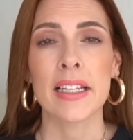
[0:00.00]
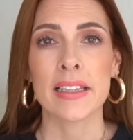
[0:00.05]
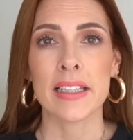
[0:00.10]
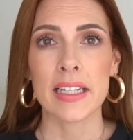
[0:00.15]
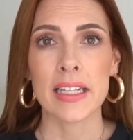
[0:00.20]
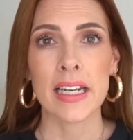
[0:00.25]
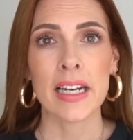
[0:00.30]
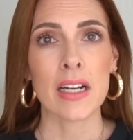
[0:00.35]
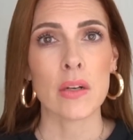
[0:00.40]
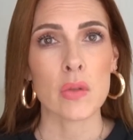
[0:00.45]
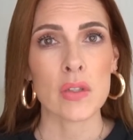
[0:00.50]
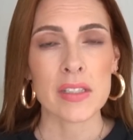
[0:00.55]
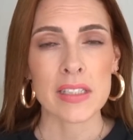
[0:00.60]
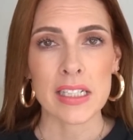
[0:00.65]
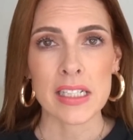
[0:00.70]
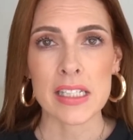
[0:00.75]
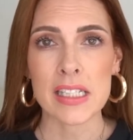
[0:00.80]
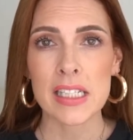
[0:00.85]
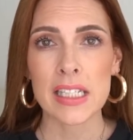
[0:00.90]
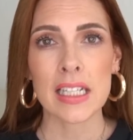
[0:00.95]
tener a
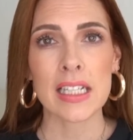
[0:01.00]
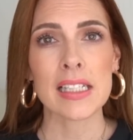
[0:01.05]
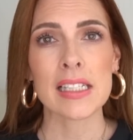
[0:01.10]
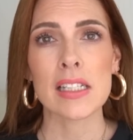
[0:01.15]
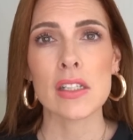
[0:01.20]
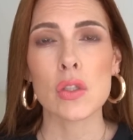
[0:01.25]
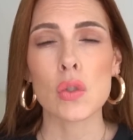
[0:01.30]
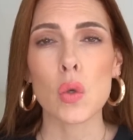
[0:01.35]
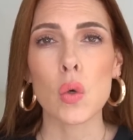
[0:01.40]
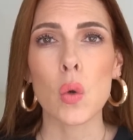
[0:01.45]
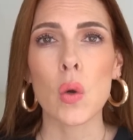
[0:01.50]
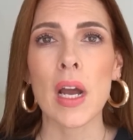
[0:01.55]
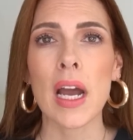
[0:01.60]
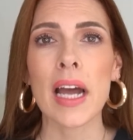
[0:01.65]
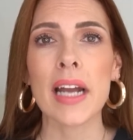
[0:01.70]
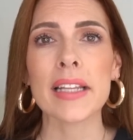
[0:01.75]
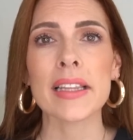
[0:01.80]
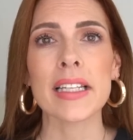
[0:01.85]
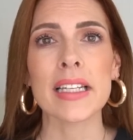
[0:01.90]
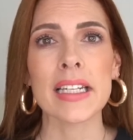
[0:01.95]
nuestras chicas en su lugar,